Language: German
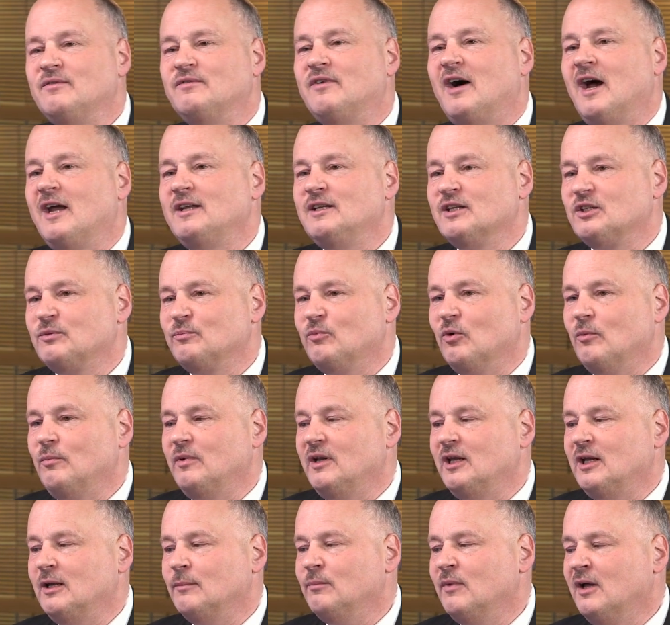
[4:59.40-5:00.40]
feines
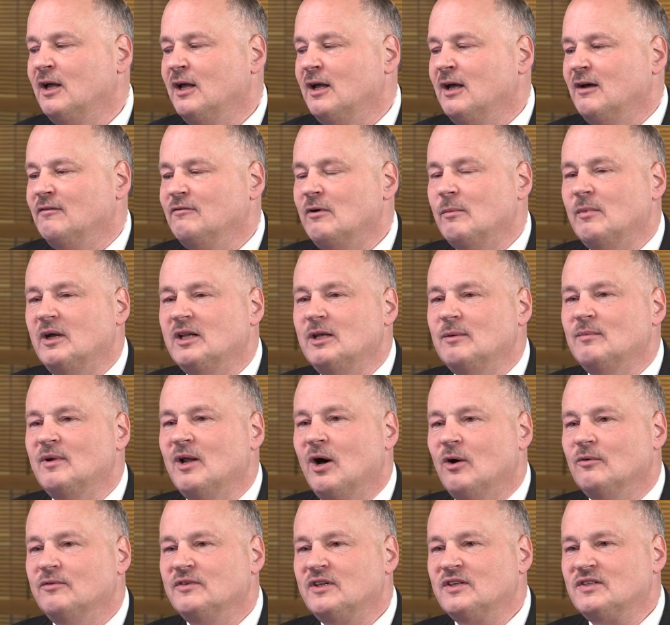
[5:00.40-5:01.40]
Problem, wenn man im
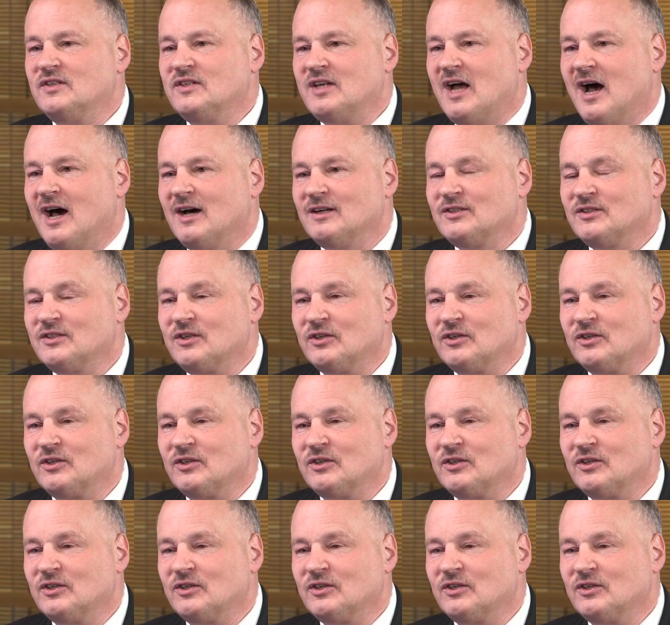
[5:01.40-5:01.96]
Laufe des Jahres